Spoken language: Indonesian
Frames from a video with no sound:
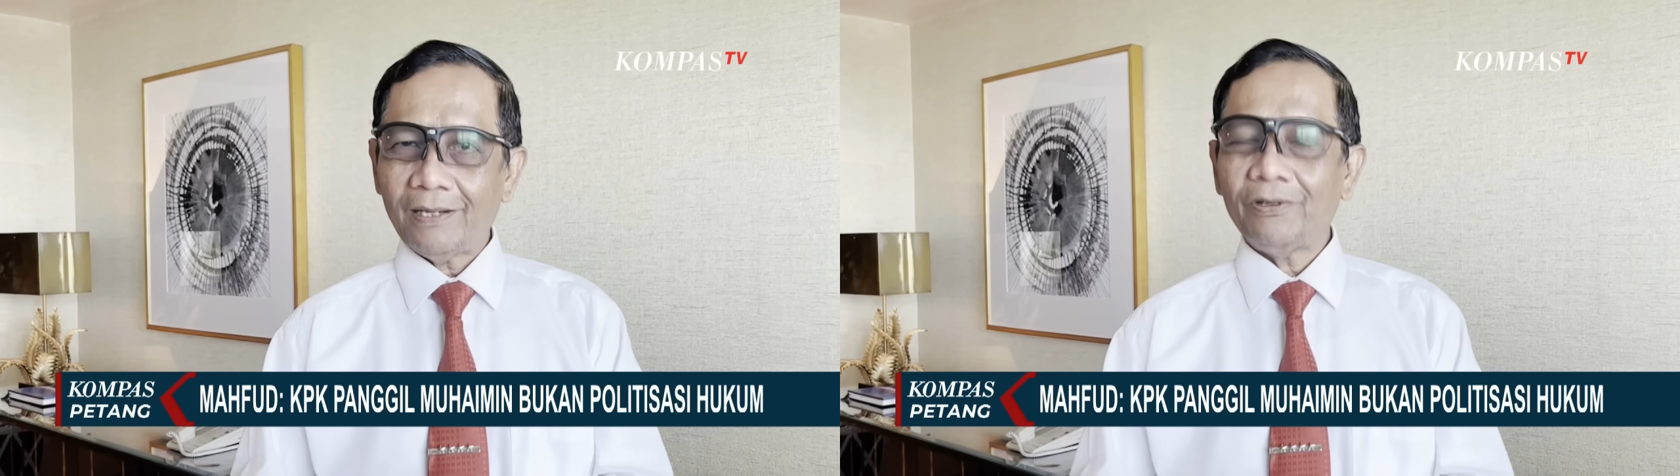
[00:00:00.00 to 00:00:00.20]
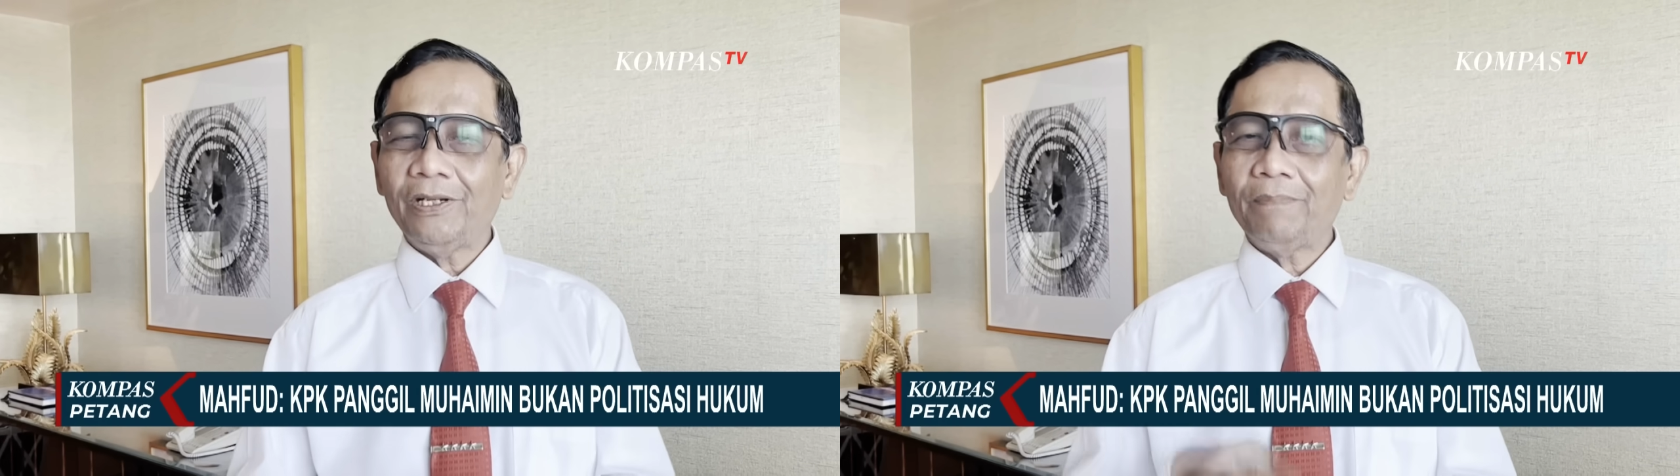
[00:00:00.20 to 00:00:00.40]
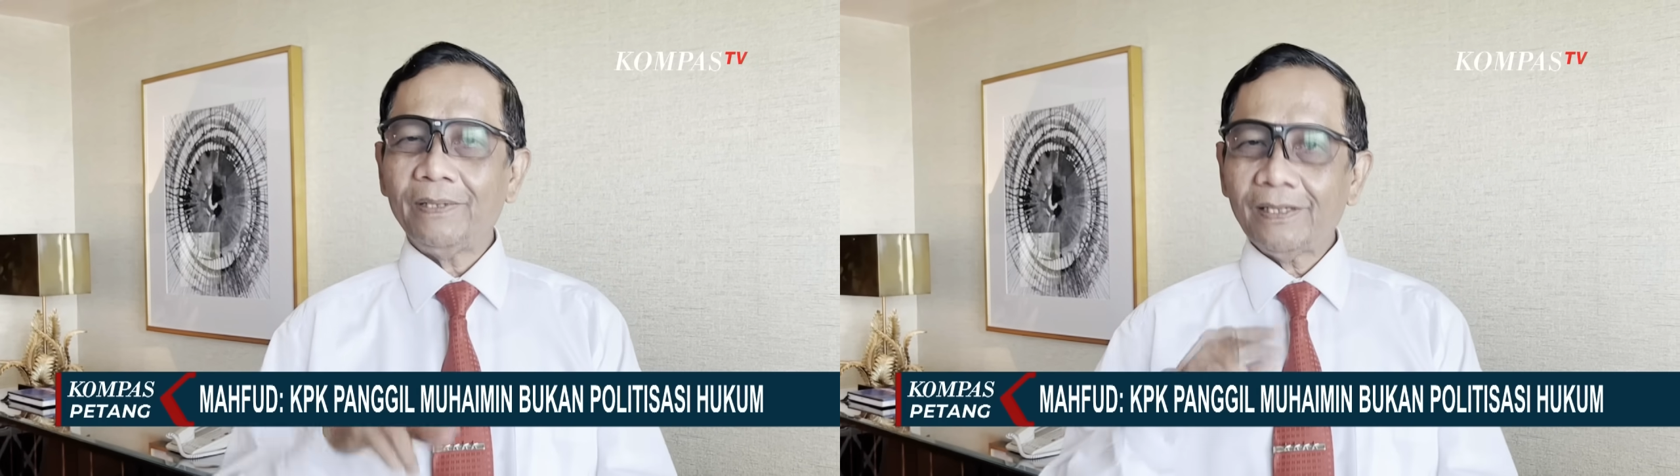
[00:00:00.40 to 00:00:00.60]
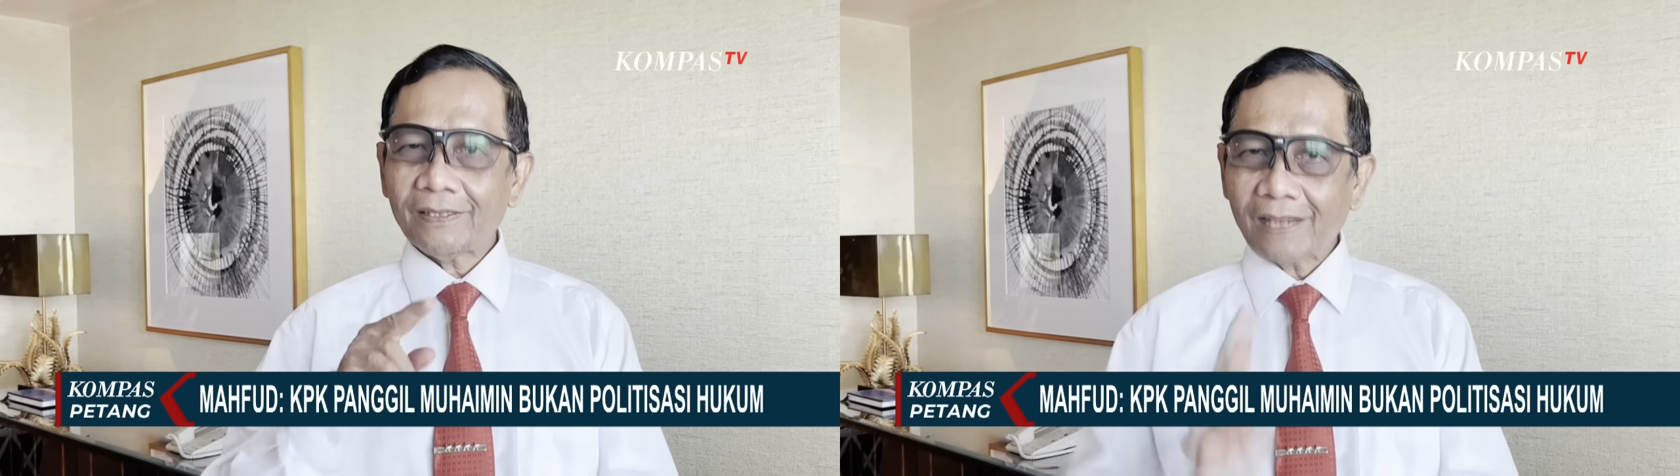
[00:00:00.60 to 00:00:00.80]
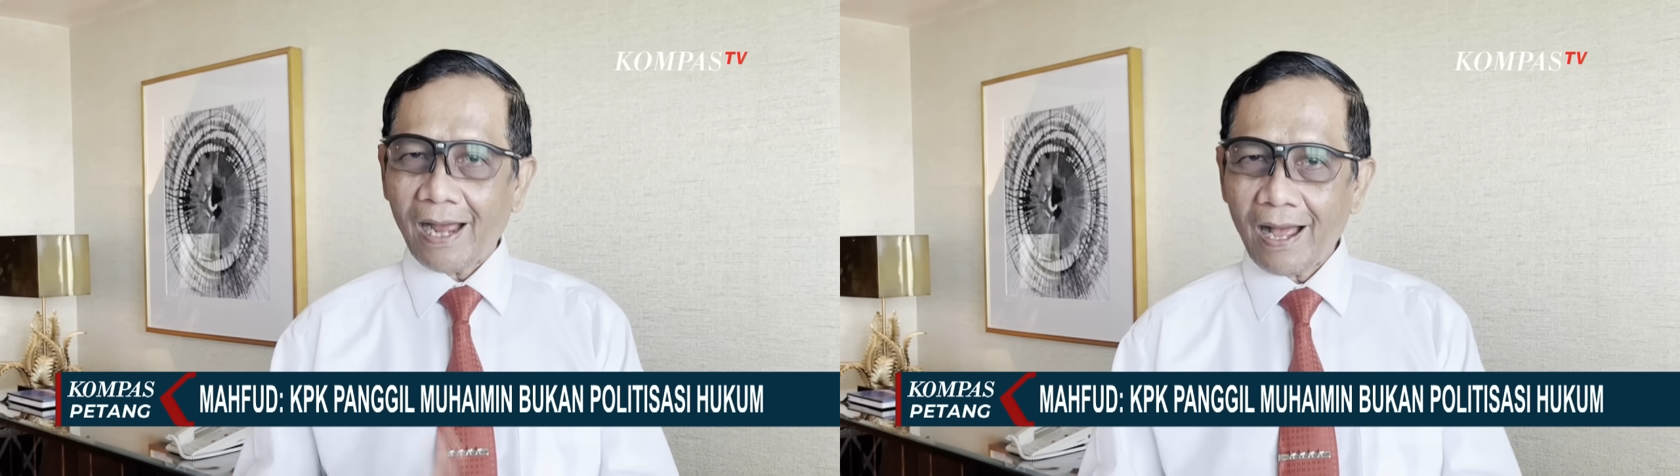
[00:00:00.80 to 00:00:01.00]
Kalau
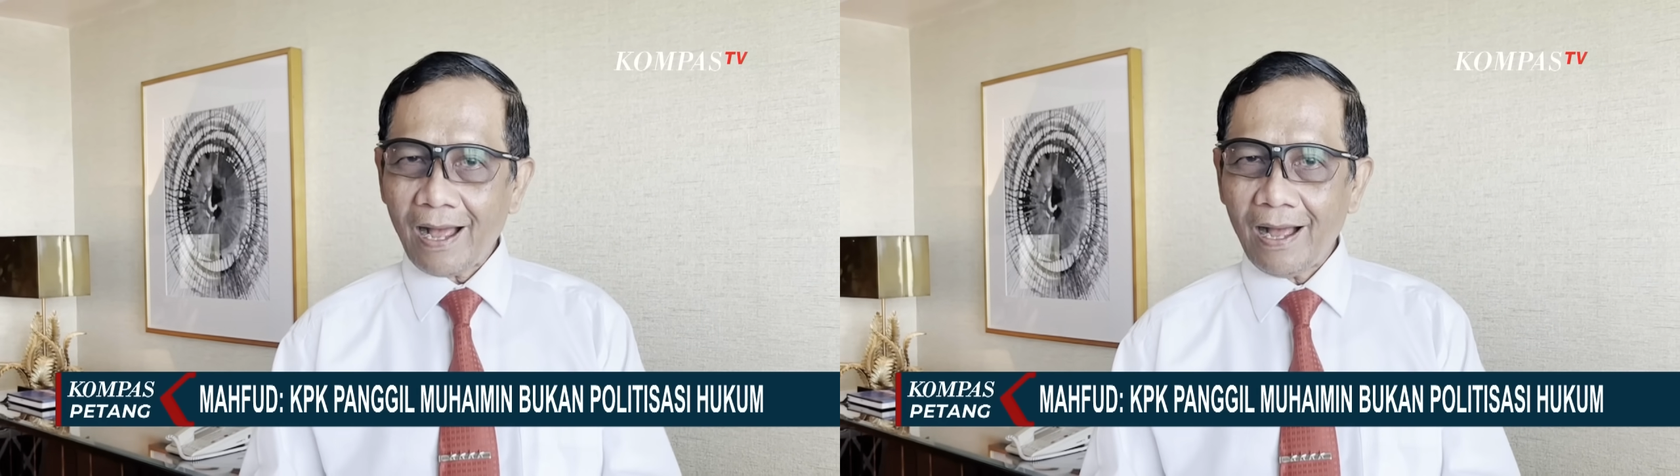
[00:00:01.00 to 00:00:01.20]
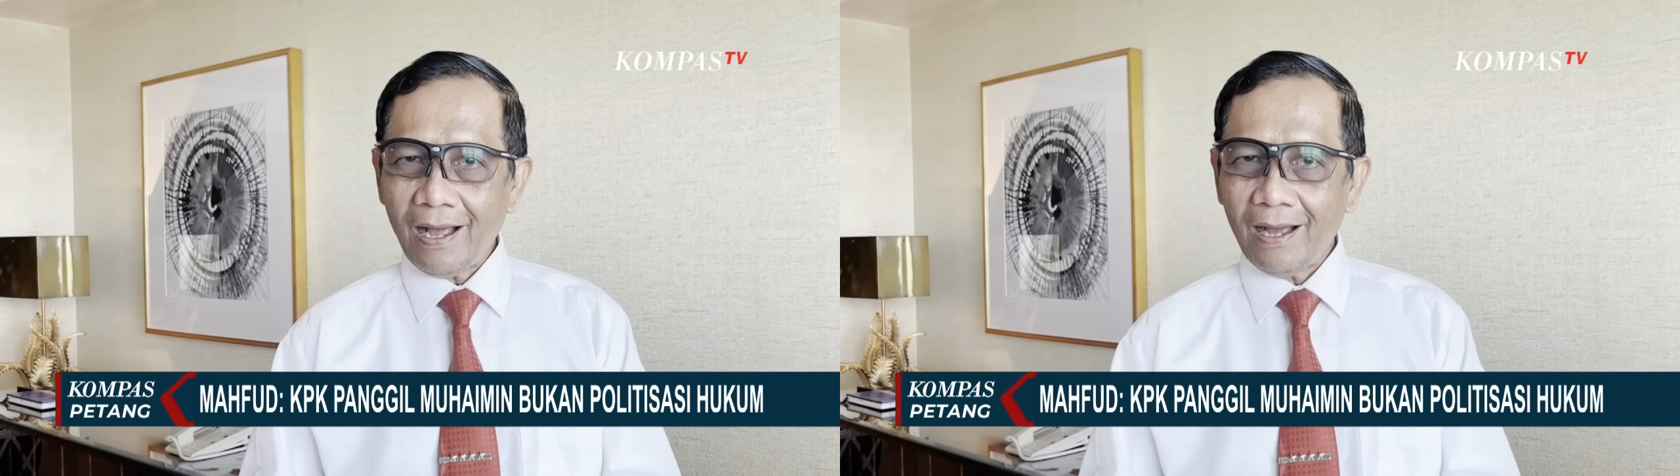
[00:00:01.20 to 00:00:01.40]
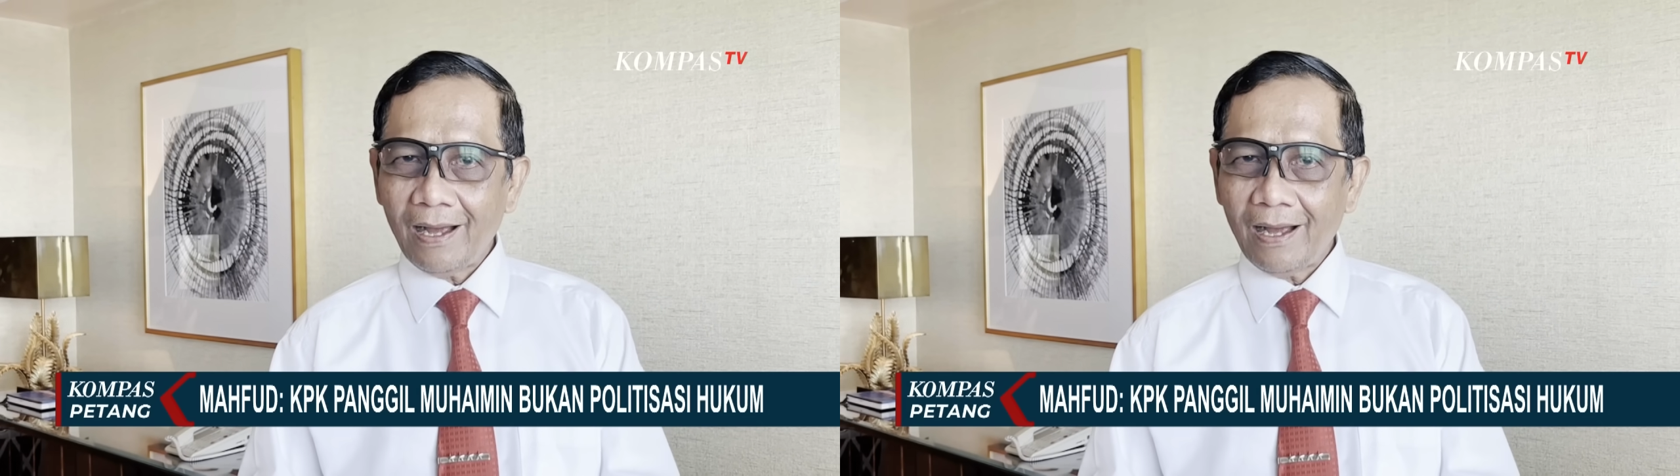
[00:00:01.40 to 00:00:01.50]
diperiksa,